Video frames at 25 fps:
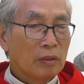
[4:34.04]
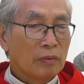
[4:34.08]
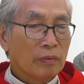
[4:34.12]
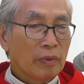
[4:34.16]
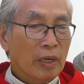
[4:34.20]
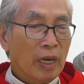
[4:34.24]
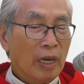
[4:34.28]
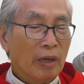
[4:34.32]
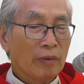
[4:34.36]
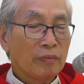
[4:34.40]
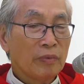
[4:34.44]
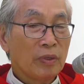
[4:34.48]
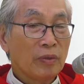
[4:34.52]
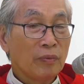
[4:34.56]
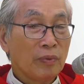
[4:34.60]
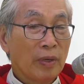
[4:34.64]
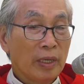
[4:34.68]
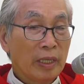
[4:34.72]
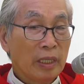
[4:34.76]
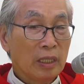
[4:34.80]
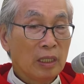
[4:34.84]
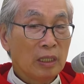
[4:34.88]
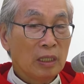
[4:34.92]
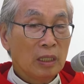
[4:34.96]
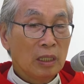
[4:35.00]
và vì
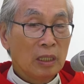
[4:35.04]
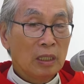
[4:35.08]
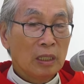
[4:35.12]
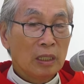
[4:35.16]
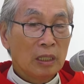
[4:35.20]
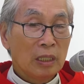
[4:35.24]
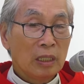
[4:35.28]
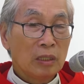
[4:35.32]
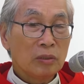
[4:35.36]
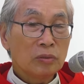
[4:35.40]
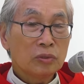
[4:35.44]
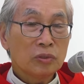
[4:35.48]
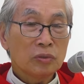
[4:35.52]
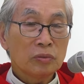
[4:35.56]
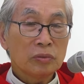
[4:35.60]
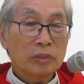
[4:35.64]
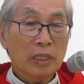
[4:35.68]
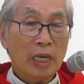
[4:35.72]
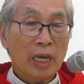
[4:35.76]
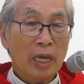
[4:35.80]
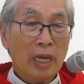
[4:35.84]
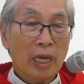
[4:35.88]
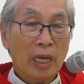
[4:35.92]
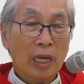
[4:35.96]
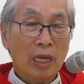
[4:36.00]
vậy nếu chúng
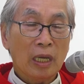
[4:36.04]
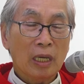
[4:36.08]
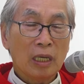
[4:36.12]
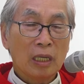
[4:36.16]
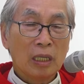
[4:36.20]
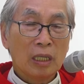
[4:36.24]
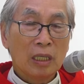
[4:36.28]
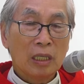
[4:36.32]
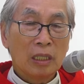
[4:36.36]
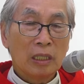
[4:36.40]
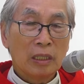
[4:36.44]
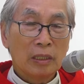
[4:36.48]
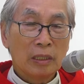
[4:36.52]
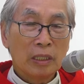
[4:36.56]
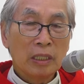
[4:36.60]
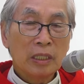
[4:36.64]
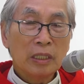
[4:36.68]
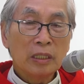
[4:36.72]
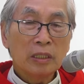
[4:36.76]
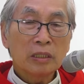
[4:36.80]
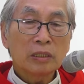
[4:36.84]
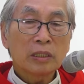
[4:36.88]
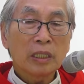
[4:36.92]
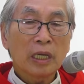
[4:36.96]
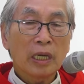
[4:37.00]
ta
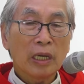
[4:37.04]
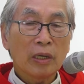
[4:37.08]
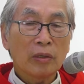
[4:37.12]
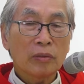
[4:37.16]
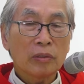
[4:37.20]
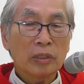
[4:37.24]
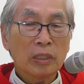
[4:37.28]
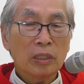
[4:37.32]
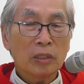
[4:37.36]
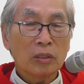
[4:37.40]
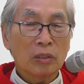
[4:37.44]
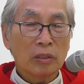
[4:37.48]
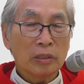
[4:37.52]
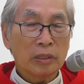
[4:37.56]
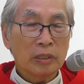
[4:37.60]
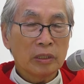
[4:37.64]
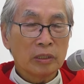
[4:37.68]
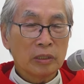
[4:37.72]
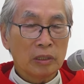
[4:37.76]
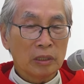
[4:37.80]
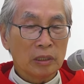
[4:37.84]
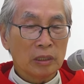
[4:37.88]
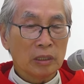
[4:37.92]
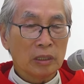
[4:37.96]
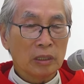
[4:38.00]
đi theo cái con
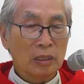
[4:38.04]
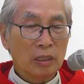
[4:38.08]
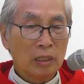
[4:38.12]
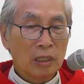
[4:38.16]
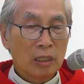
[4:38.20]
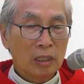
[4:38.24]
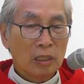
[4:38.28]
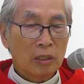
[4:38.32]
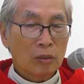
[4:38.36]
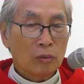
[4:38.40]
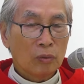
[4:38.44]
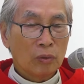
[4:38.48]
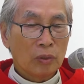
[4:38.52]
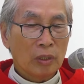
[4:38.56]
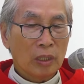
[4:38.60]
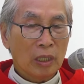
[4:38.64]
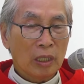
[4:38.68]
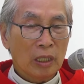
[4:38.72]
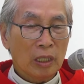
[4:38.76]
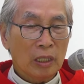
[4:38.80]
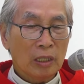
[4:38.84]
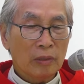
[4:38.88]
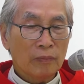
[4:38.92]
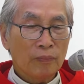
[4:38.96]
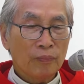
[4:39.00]
đường
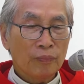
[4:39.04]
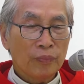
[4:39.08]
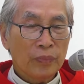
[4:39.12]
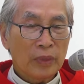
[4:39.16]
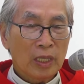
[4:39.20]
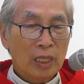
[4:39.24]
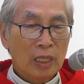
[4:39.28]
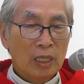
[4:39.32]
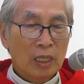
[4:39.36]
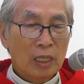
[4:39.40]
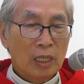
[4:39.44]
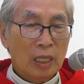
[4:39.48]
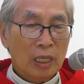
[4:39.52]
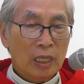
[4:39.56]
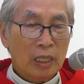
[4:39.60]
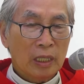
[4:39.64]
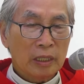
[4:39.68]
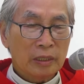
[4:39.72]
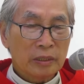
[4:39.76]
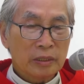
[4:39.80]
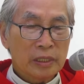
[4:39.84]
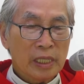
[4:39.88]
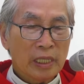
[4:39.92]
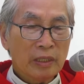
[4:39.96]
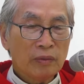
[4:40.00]
của à,
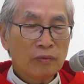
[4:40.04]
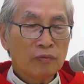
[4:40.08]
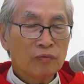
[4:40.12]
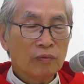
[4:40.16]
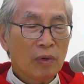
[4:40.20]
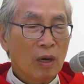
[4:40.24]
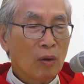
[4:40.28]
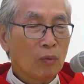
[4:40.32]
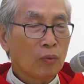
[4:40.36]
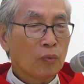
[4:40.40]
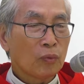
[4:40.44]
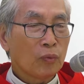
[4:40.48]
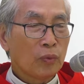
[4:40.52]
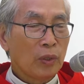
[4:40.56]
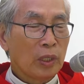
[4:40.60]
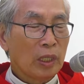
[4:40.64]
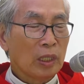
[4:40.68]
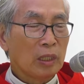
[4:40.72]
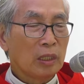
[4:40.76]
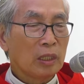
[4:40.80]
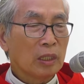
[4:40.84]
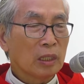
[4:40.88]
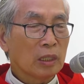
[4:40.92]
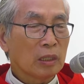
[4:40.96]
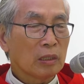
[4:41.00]
danh vọng
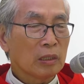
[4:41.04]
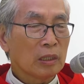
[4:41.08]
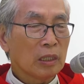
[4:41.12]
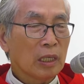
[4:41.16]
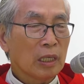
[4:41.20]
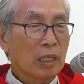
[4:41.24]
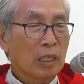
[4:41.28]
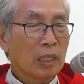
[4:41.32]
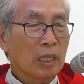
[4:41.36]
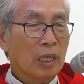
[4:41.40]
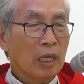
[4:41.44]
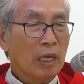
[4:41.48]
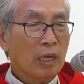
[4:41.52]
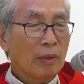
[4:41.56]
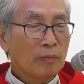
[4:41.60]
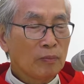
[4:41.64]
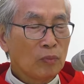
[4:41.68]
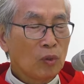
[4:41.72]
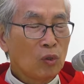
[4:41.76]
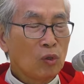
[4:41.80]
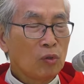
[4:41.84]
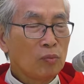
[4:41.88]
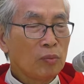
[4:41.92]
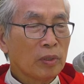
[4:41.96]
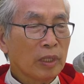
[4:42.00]
quyền lực à, ham
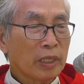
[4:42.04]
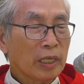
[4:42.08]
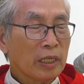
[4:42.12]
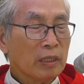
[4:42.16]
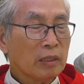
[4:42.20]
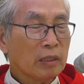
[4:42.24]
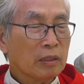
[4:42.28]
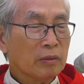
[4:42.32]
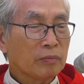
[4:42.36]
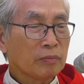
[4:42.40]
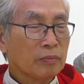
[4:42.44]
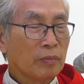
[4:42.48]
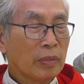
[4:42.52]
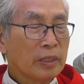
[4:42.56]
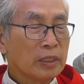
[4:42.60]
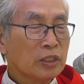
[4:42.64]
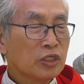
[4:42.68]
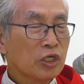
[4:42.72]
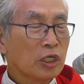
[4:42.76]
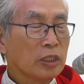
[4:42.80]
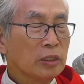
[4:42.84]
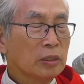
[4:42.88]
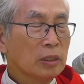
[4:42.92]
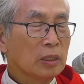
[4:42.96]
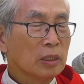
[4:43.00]
mố một cách bất
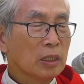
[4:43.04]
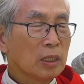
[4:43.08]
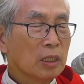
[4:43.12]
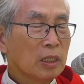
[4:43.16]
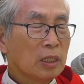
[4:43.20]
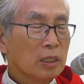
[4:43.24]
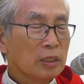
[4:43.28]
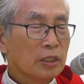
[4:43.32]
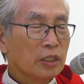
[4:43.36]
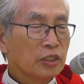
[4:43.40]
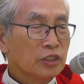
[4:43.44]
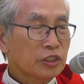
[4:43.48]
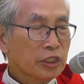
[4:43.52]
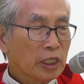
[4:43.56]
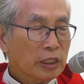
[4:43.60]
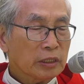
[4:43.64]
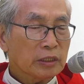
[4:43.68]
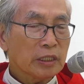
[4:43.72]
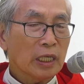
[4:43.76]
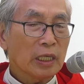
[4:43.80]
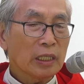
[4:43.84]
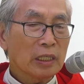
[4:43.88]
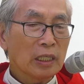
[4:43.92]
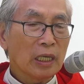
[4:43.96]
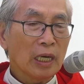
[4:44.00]
chính thì chắc
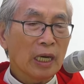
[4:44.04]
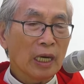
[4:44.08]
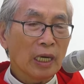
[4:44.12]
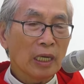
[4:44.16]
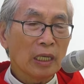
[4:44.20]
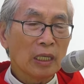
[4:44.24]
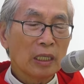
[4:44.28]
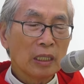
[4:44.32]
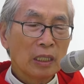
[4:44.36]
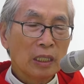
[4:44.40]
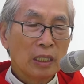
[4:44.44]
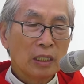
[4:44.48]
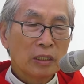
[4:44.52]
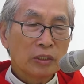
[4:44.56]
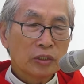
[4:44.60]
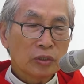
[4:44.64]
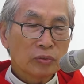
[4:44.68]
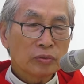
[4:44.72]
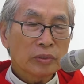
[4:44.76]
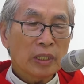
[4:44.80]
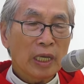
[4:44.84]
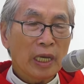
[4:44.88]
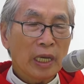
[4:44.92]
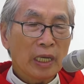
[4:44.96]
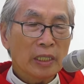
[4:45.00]
chắn rằng
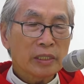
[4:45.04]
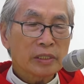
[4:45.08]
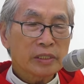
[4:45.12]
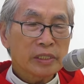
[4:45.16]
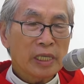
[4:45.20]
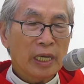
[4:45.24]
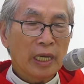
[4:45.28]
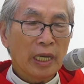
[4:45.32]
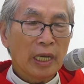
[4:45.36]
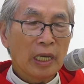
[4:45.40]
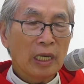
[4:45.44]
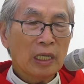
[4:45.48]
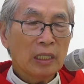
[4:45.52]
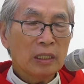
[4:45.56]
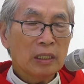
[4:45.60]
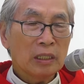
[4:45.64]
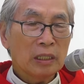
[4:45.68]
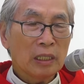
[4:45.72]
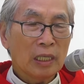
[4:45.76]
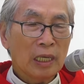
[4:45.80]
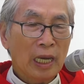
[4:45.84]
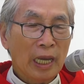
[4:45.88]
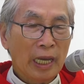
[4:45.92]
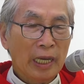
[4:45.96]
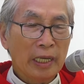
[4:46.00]
chúng ta sẽ
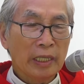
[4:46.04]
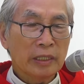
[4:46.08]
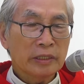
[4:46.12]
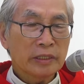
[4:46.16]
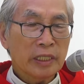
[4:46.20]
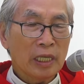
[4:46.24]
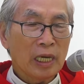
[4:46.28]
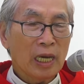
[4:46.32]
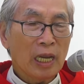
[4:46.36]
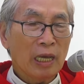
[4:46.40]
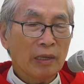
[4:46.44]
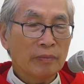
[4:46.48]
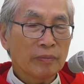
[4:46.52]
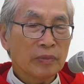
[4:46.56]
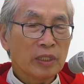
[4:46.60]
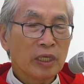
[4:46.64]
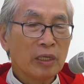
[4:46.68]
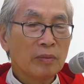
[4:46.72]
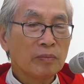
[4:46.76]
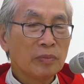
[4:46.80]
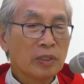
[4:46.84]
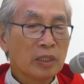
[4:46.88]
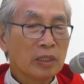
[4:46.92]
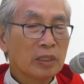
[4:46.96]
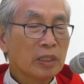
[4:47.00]
lại sẽ làm
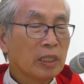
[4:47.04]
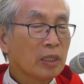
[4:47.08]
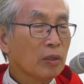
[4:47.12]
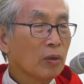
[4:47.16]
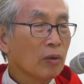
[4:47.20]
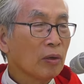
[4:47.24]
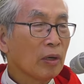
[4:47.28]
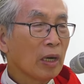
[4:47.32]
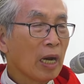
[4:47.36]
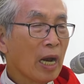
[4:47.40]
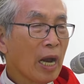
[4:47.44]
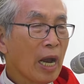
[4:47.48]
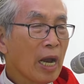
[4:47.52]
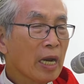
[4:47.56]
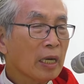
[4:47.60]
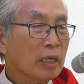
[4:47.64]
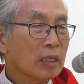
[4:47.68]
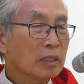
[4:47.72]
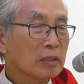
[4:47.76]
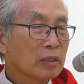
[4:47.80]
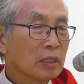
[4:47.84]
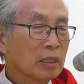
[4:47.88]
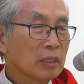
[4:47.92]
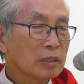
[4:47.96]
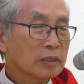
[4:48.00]
thêm những điều ác
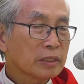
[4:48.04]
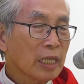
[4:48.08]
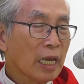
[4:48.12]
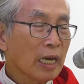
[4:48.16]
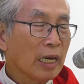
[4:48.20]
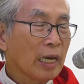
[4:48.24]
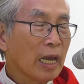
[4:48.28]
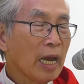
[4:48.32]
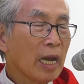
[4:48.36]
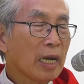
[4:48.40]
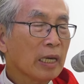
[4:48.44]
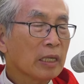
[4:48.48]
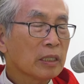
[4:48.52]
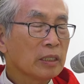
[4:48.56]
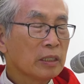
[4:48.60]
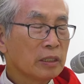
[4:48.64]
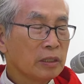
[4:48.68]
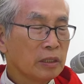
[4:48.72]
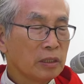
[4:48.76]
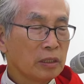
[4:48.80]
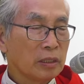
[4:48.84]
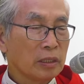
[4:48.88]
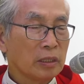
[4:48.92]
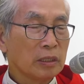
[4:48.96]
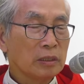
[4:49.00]
tàn ác
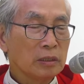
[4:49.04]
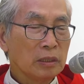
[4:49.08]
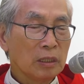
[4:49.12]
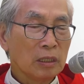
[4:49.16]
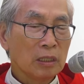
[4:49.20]
hơn nữa